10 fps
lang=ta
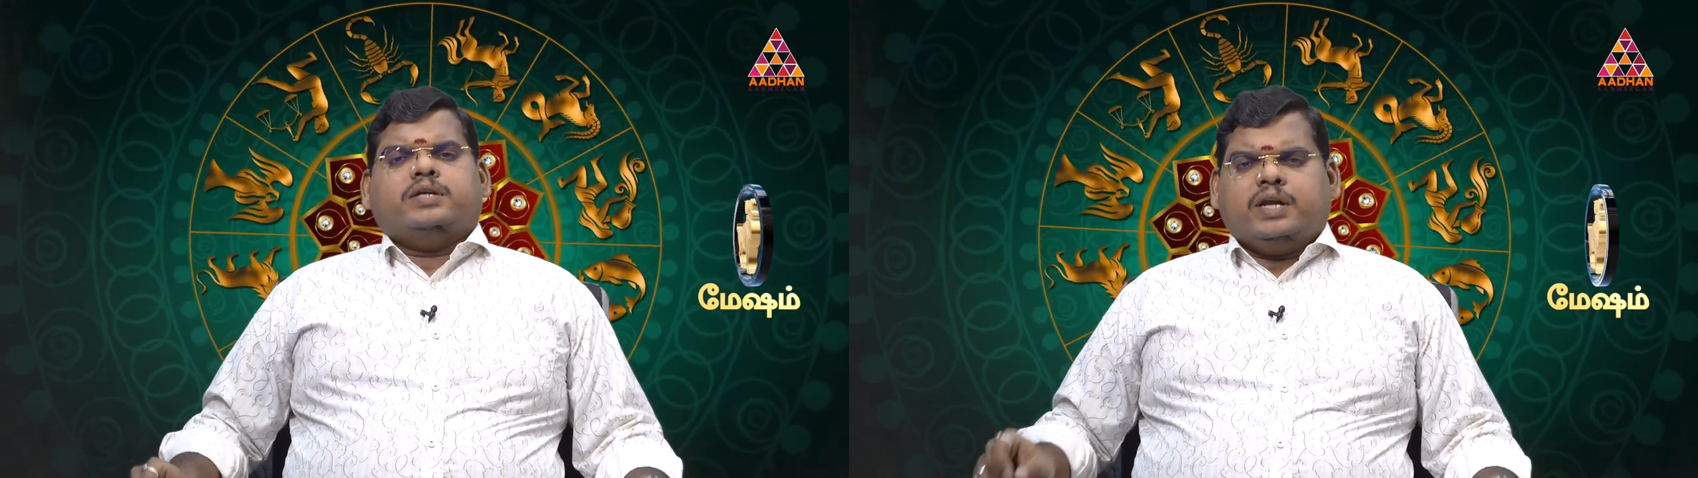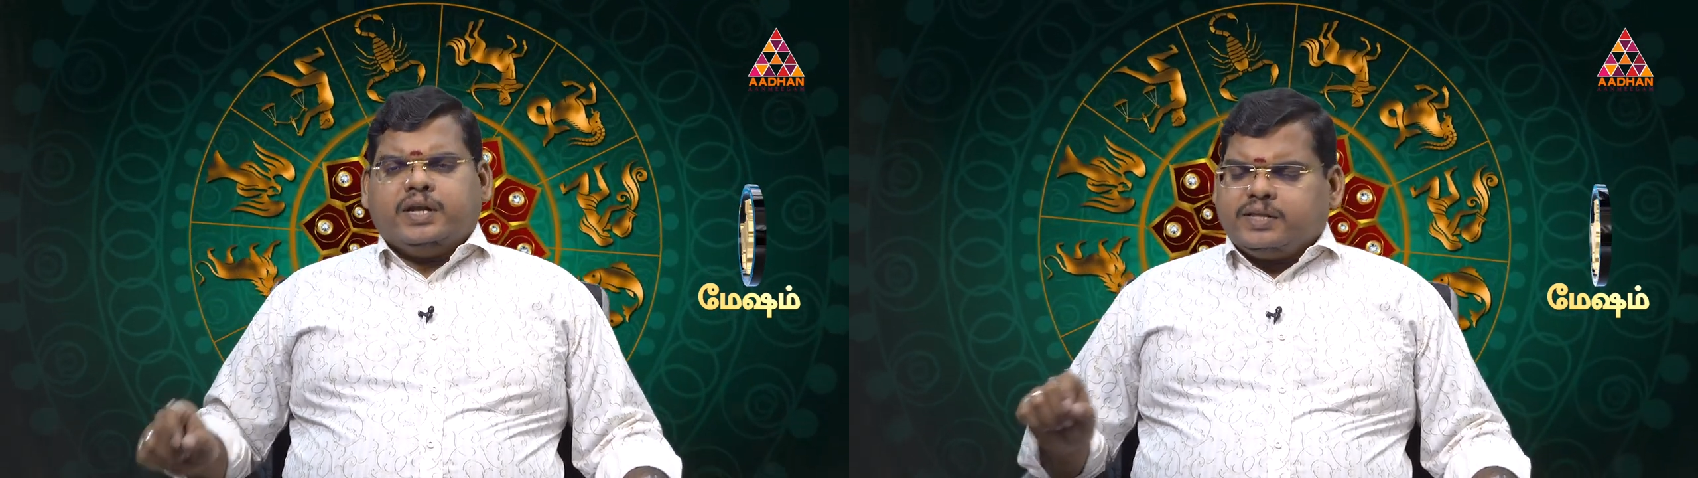
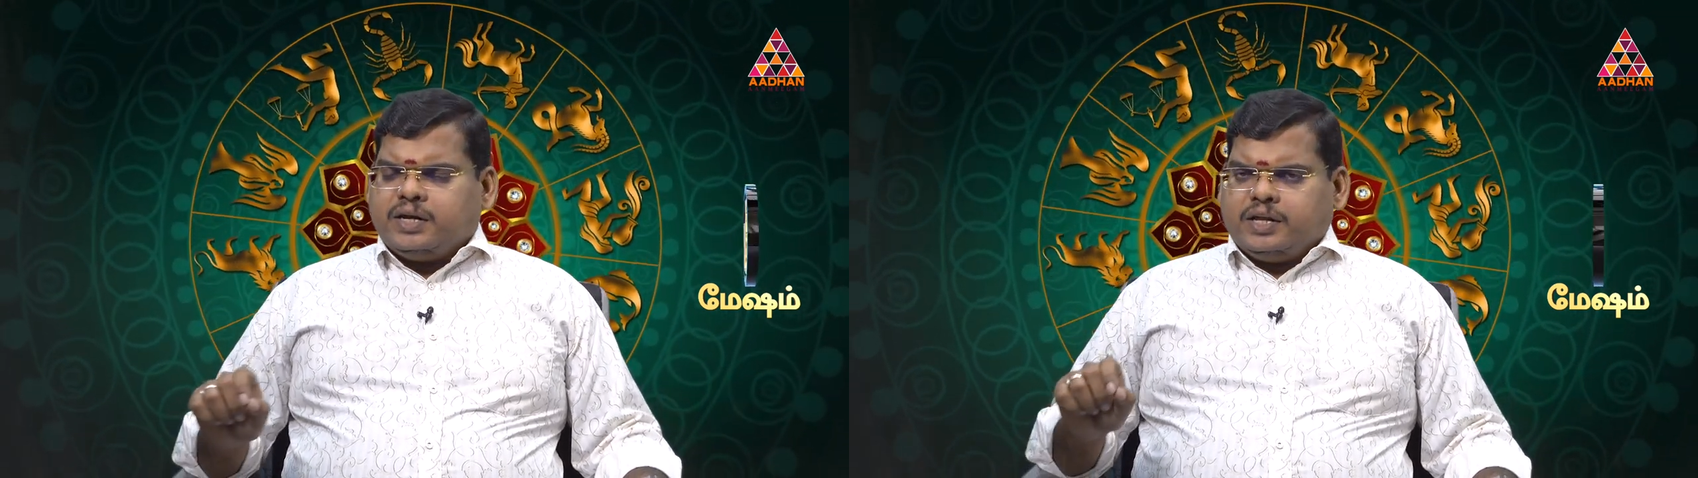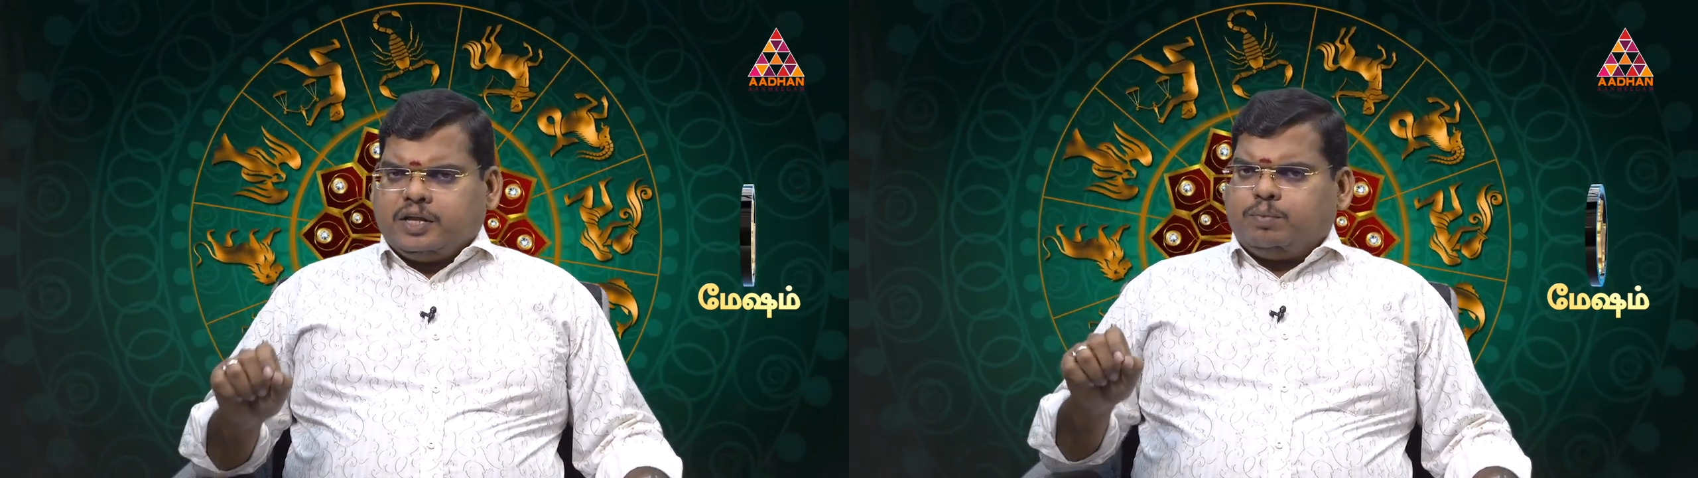
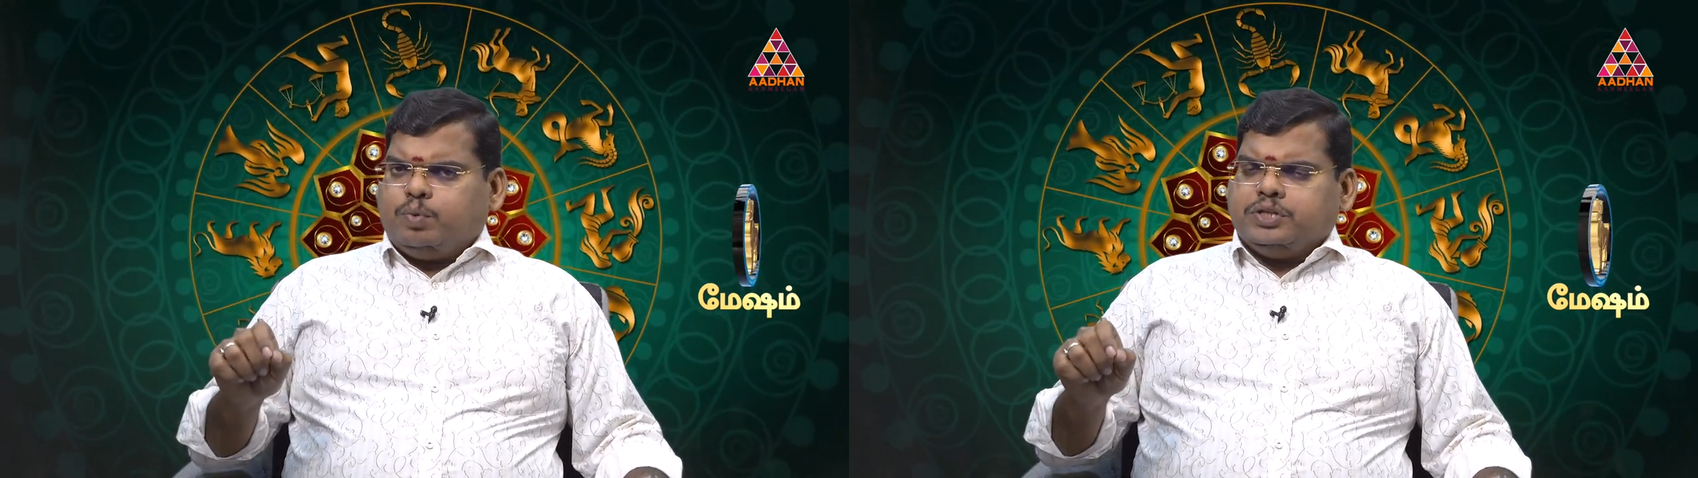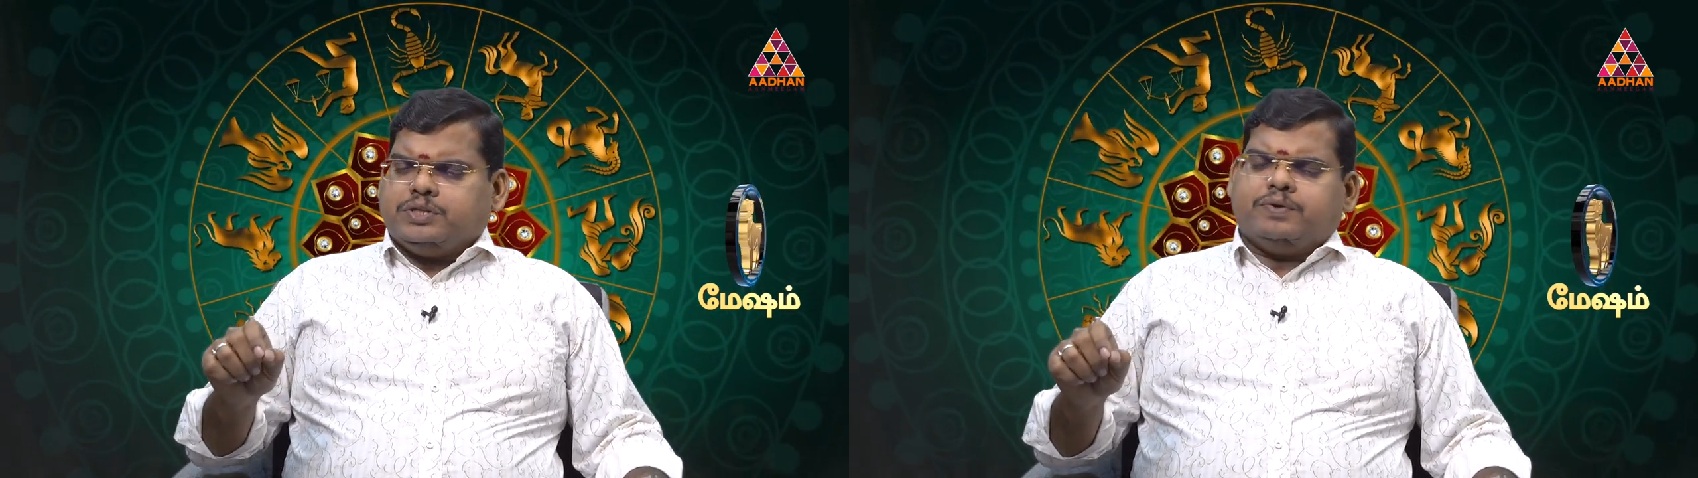எளிதில் நீங்கள்
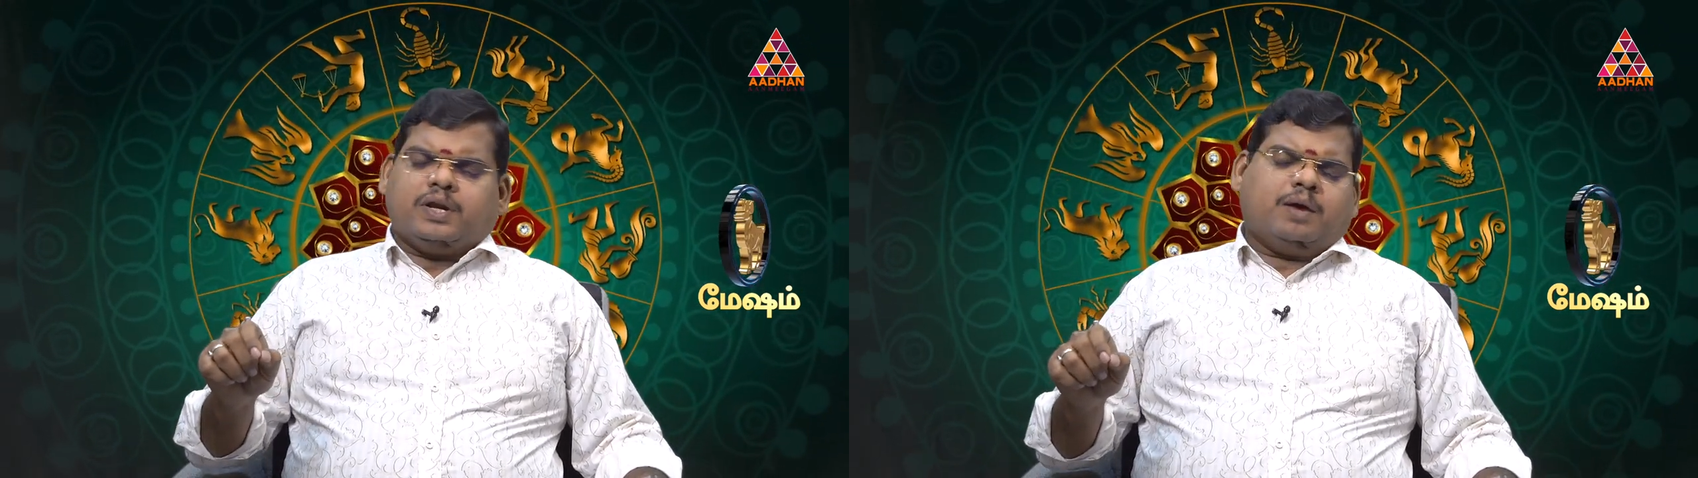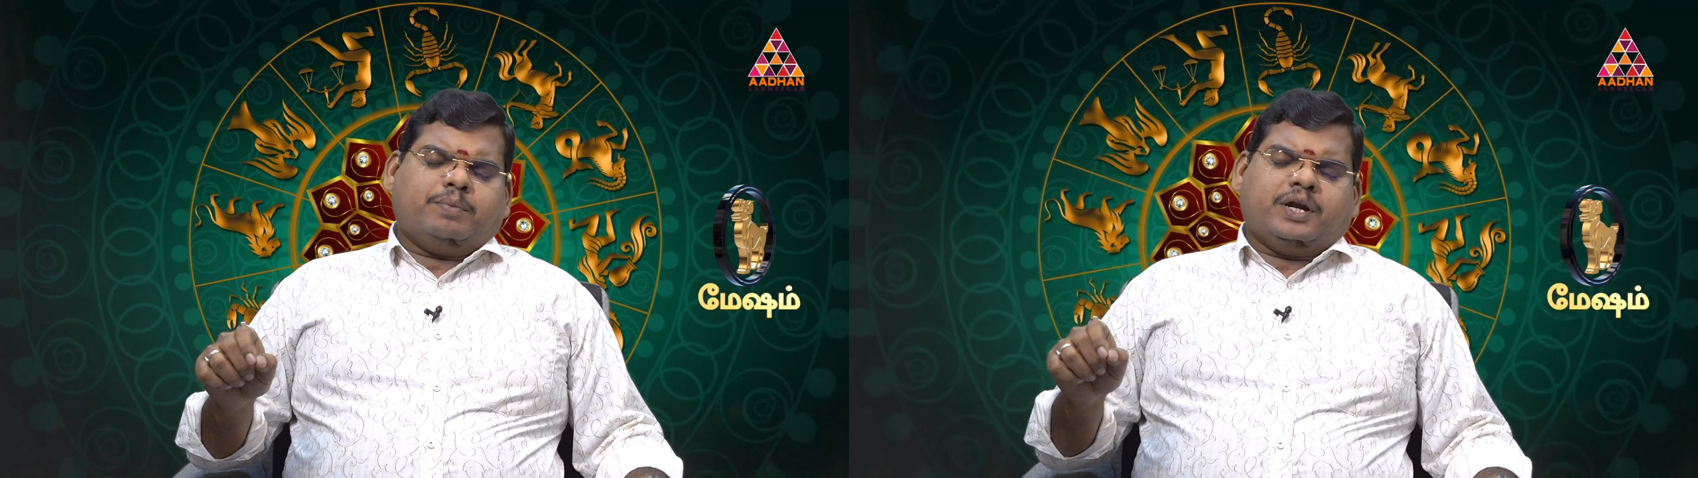முடித்து
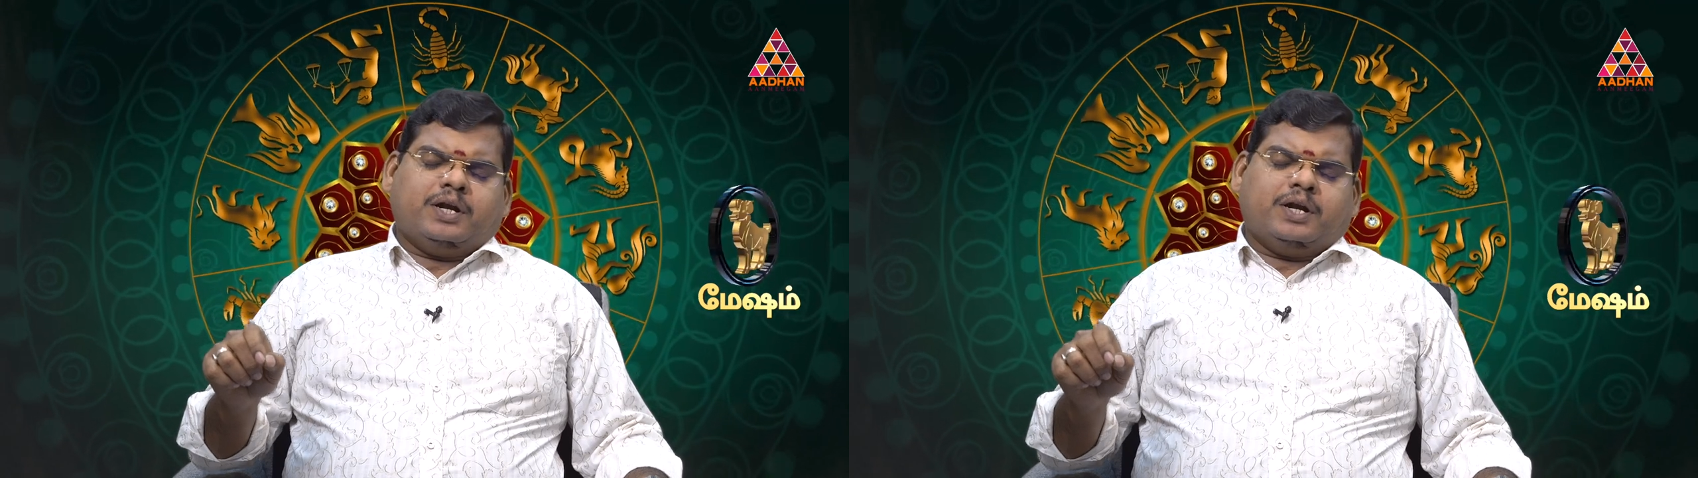விடலாம் என